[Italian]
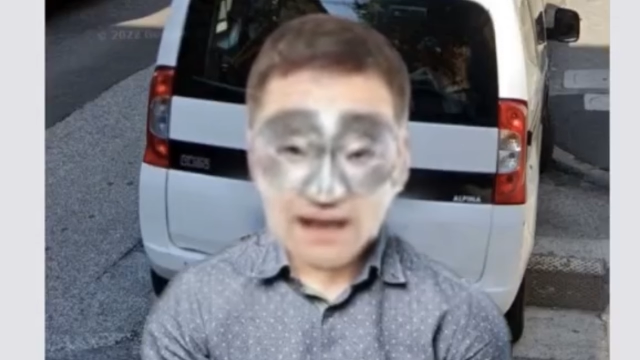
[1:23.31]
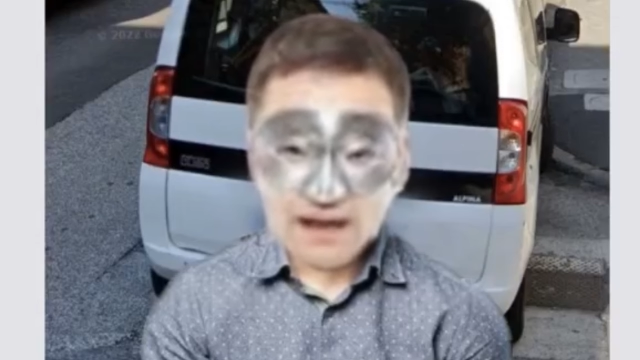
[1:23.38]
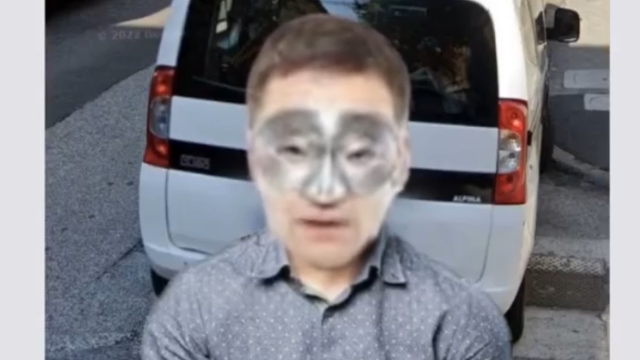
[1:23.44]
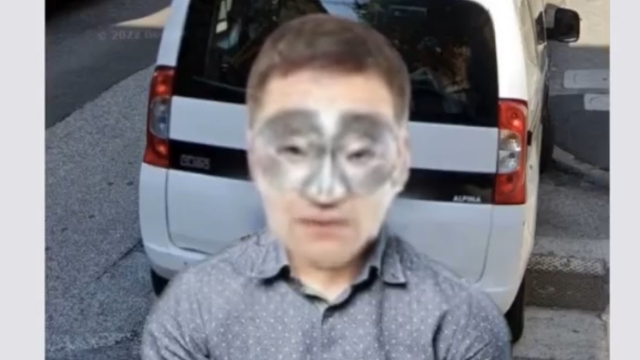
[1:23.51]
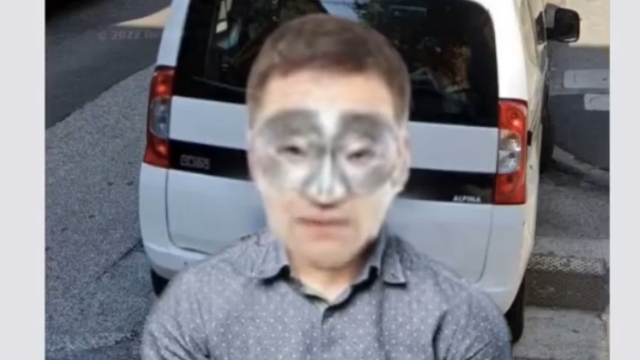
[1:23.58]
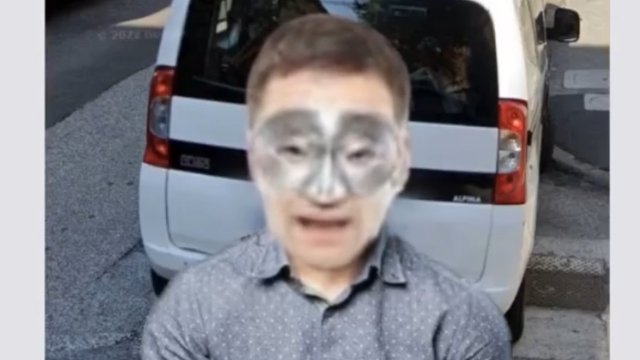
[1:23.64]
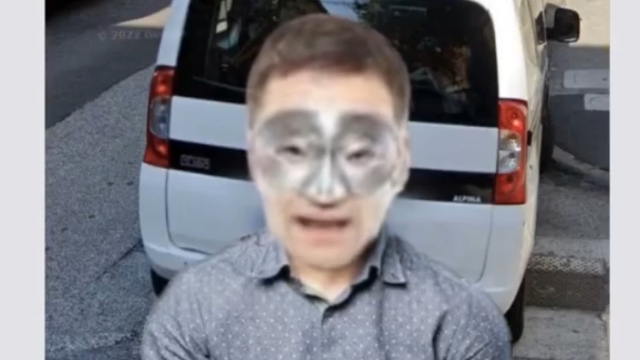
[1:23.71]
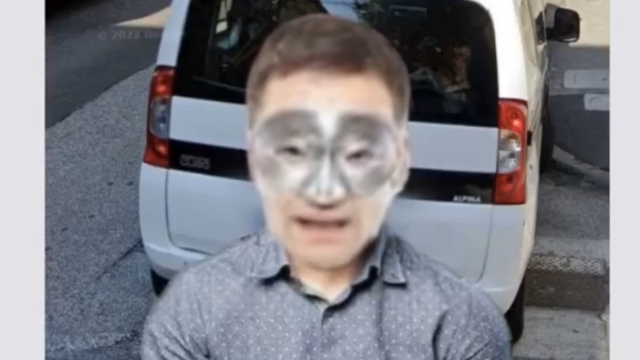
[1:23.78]

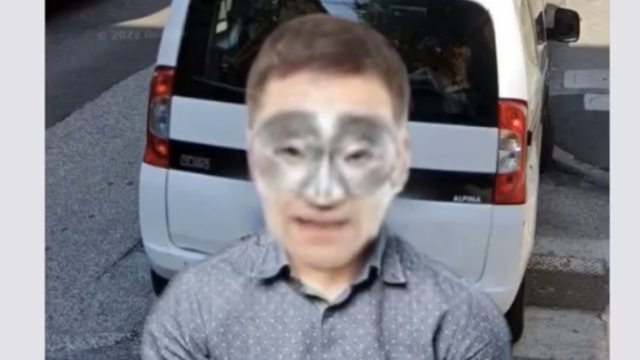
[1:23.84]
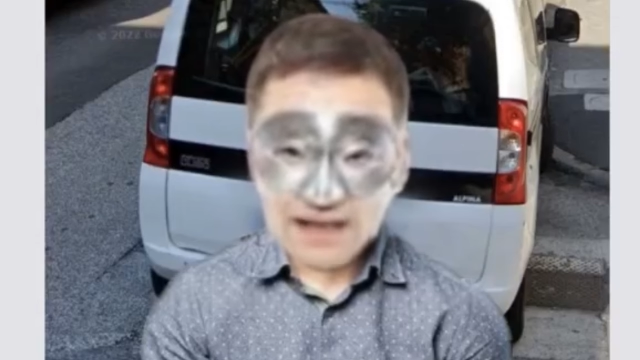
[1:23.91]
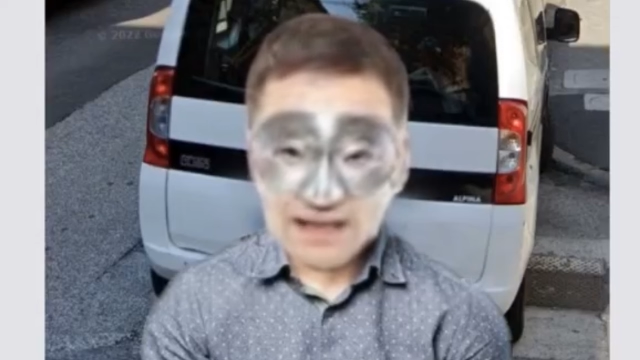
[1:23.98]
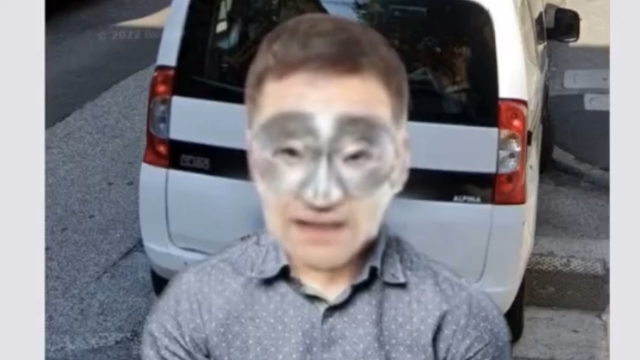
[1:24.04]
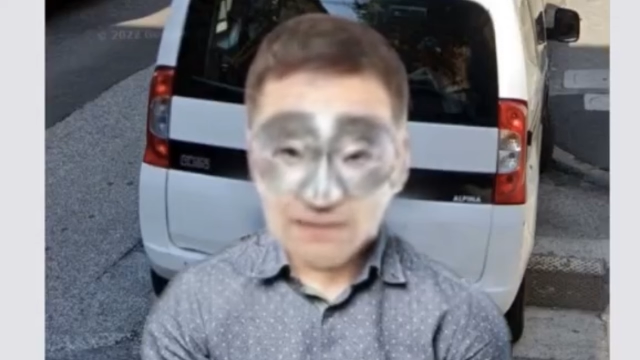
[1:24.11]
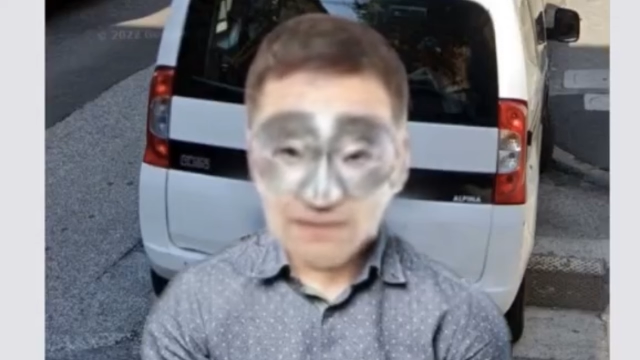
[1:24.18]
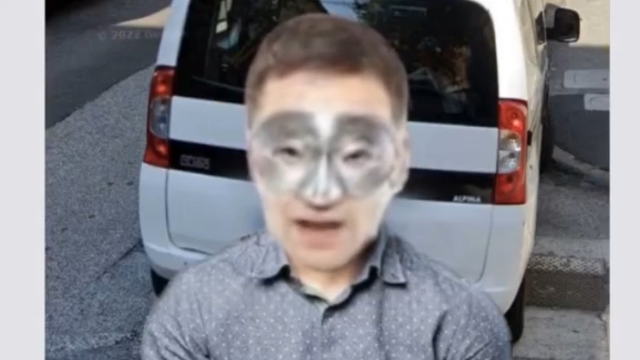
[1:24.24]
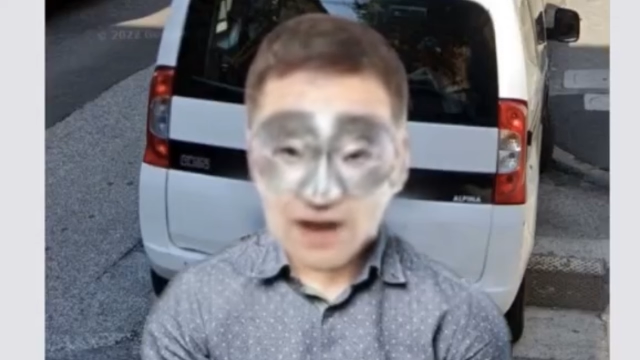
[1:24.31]

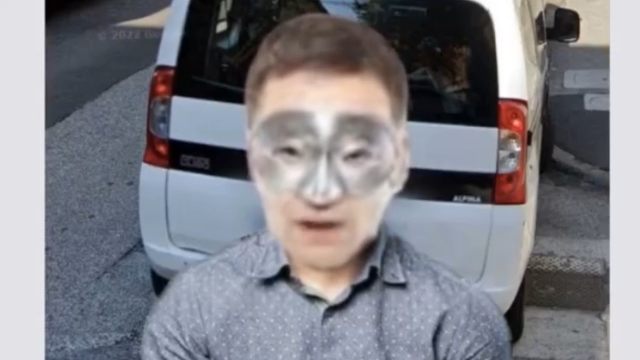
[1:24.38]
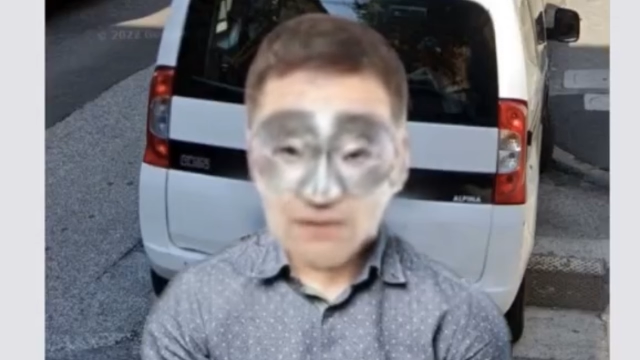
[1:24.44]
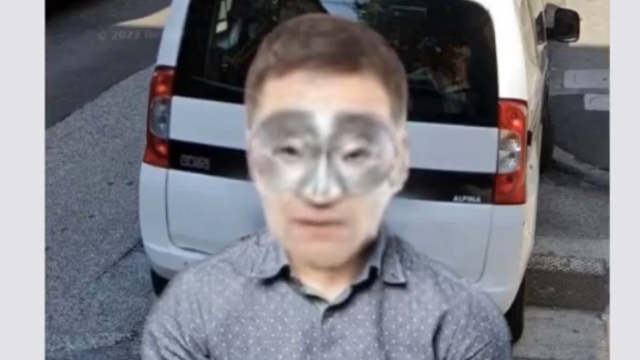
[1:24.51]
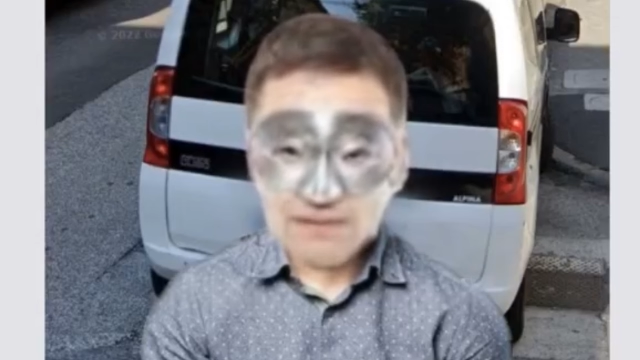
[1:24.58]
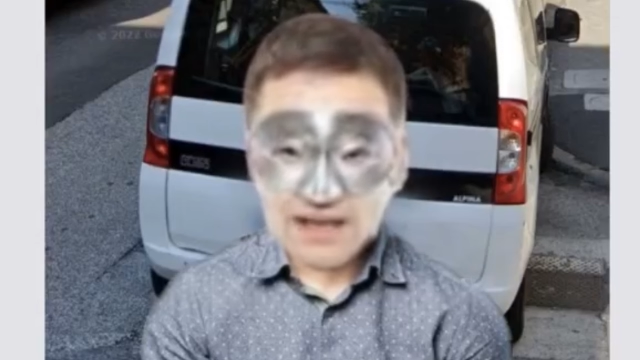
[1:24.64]
Personalizza la tua